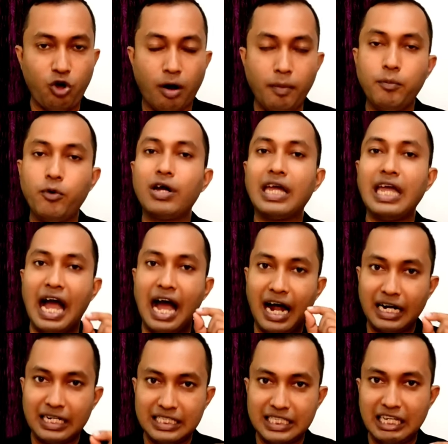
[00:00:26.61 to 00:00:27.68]
কমপক্ষে
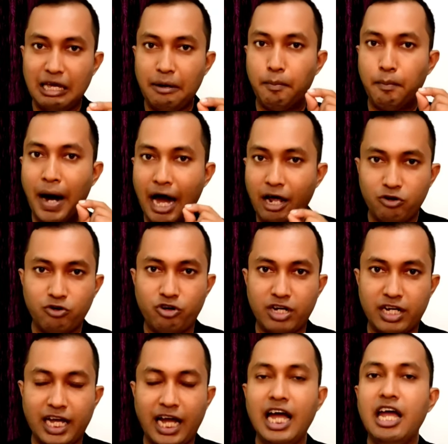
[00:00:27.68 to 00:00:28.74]
আট থেকে বারো
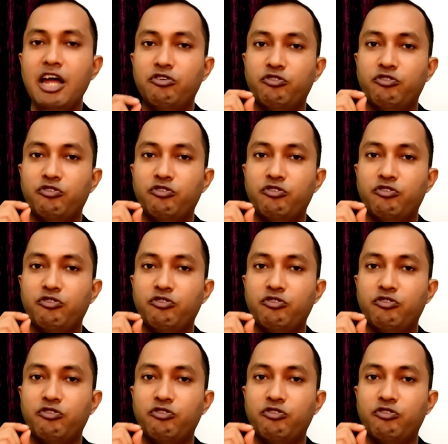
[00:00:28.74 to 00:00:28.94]
ঘন্টা